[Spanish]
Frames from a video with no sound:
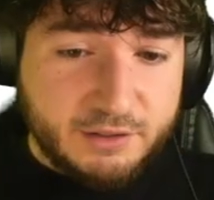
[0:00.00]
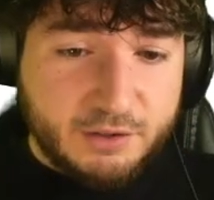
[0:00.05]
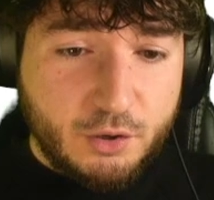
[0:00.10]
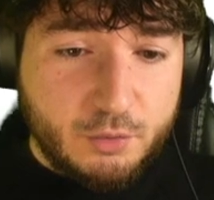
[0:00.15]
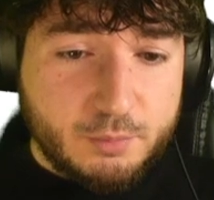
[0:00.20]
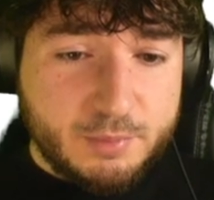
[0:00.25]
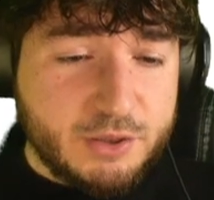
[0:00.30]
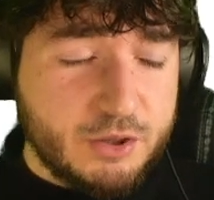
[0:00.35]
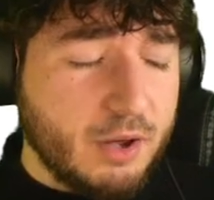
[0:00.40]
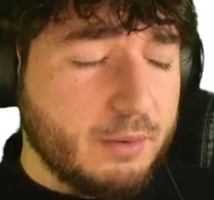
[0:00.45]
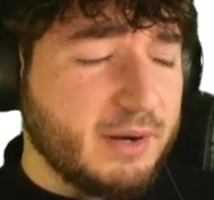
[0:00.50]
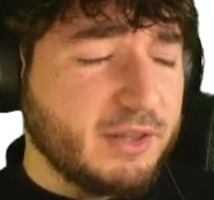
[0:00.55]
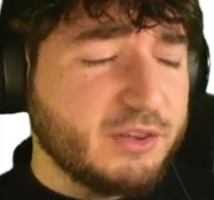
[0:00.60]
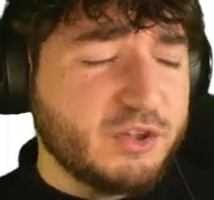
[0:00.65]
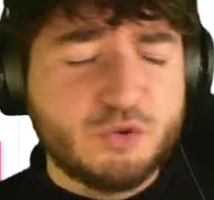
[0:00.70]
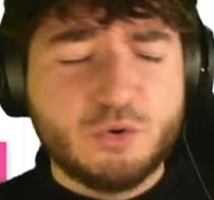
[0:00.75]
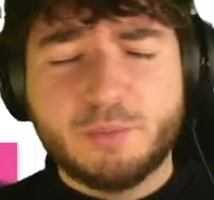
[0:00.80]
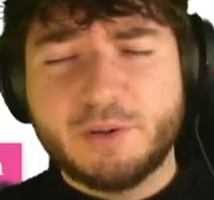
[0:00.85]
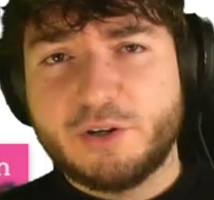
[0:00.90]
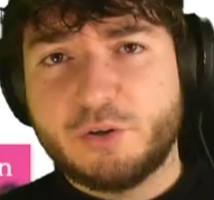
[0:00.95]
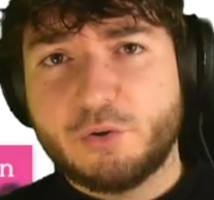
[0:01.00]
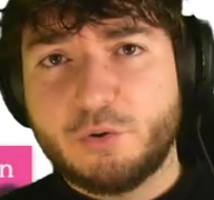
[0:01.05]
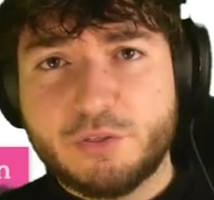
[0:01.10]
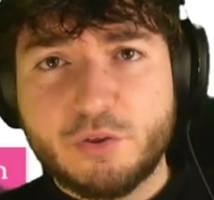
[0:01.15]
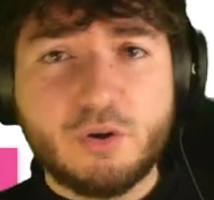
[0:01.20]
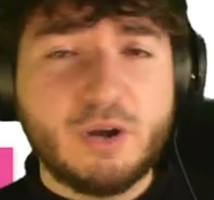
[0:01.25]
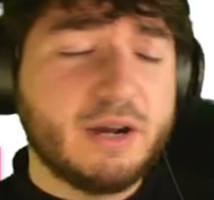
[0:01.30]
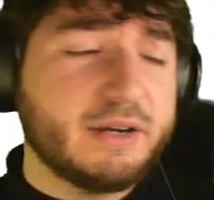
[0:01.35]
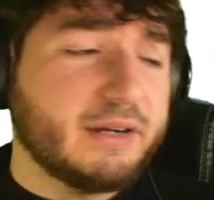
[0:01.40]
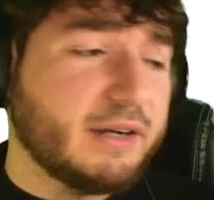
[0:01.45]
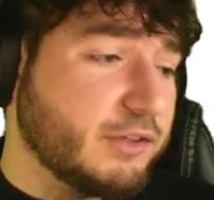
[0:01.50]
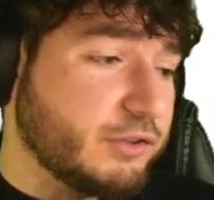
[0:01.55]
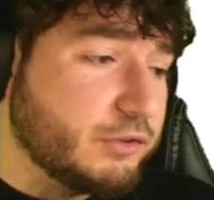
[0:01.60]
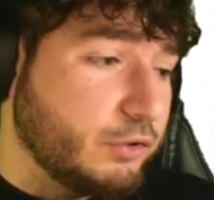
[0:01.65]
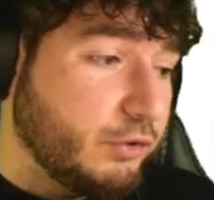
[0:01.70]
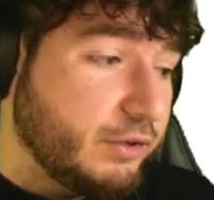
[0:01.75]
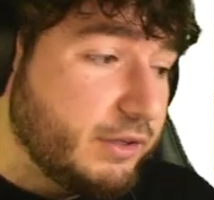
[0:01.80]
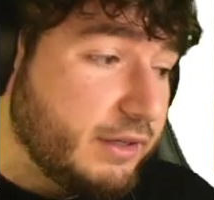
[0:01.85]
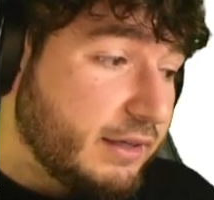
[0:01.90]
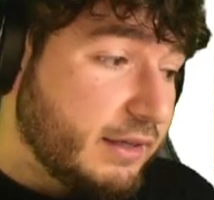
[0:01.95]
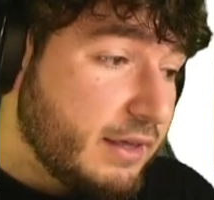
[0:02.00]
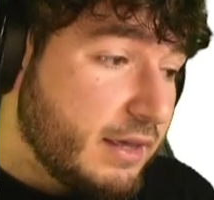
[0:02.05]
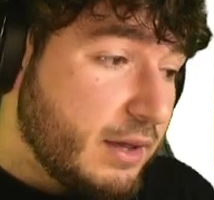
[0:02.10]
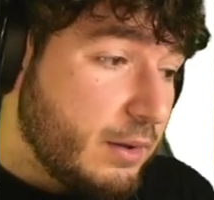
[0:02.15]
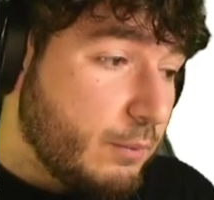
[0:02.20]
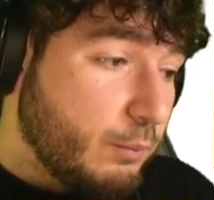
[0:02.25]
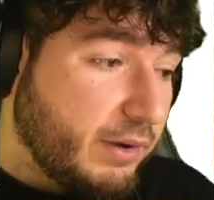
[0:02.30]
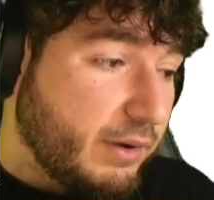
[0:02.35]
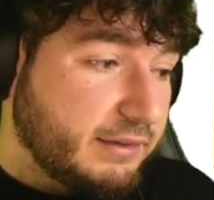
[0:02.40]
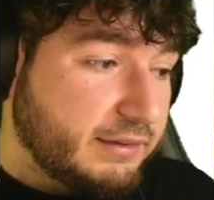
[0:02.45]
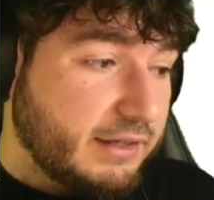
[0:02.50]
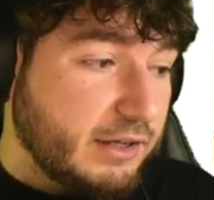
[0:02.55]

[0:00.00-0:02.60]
vídeo hablando sobre Rocío Carrasco y pues que lo